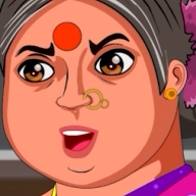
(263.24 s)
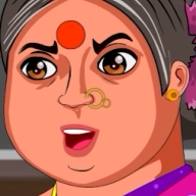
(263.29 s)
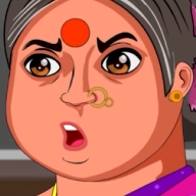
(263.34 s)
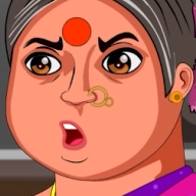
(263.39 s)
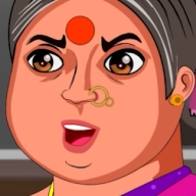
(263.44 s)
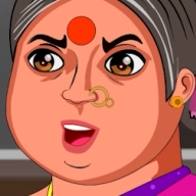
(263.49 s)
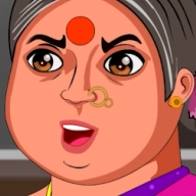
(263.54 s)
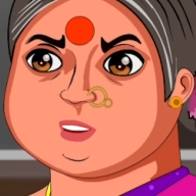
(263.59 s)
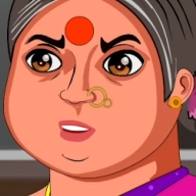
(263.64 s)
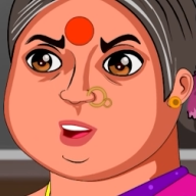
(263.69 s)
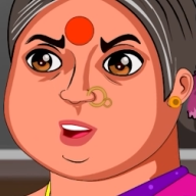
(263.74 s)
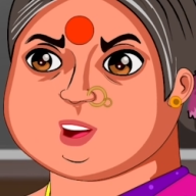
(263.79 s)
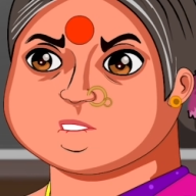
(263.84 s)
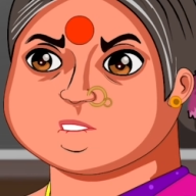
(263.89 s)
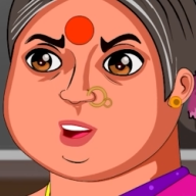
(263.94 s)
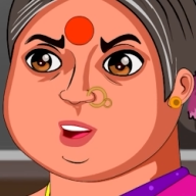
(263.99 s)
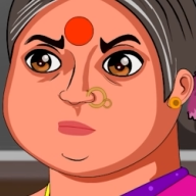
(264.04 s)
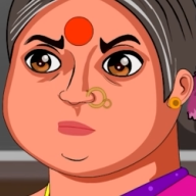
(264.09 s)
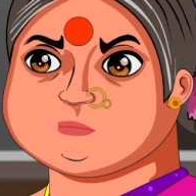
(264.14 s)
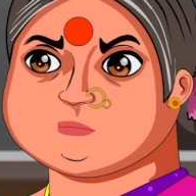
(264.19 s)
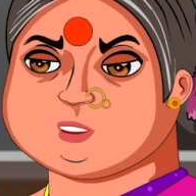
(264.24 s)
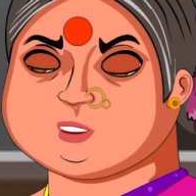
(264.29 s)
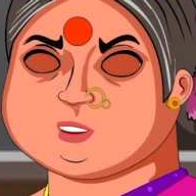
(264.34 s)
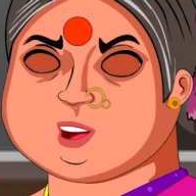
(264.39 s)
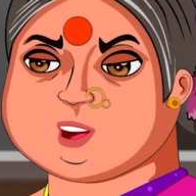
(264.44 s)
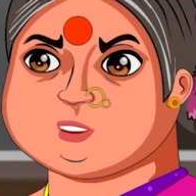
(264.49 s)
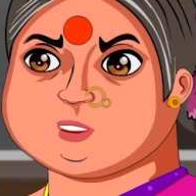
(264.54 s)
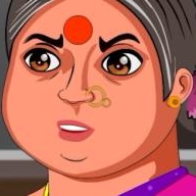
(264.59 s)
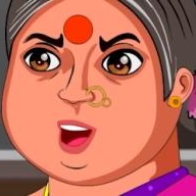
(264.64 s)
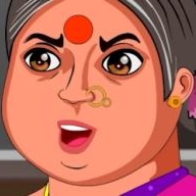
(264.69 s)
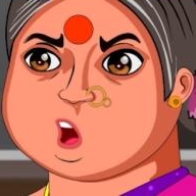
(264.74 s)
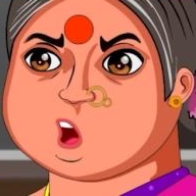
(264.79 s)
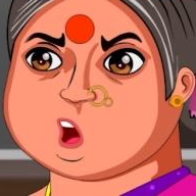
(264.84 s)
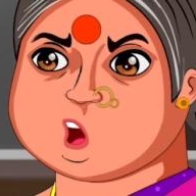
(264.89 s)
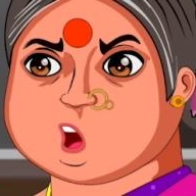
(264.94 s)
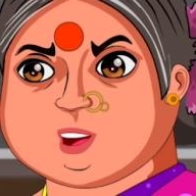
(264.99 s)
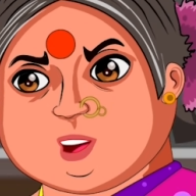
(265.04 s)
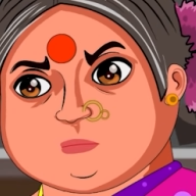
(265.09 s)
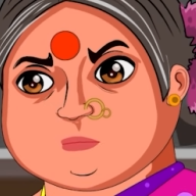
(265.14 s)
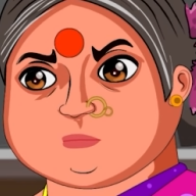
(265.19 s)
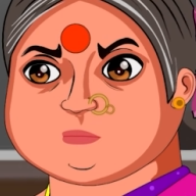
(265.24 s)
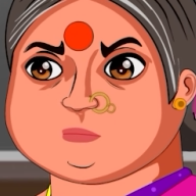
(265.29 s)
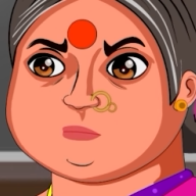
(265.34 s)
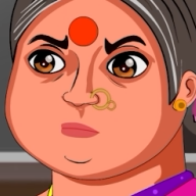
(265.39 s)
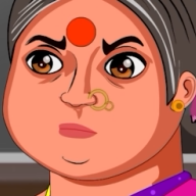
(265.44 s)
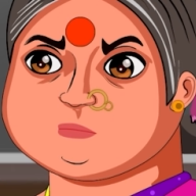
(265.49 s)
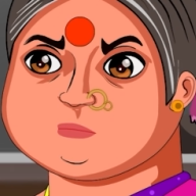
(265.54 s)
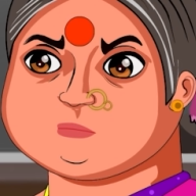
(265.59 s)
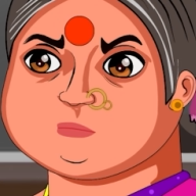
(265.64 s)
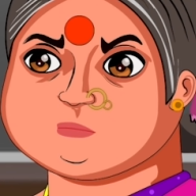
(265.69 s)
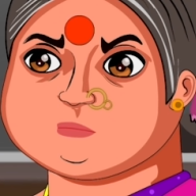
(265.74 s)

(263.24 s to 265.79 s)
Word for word: సినిమా చూస్తానవా పో ఇక్కడి నుంచి అని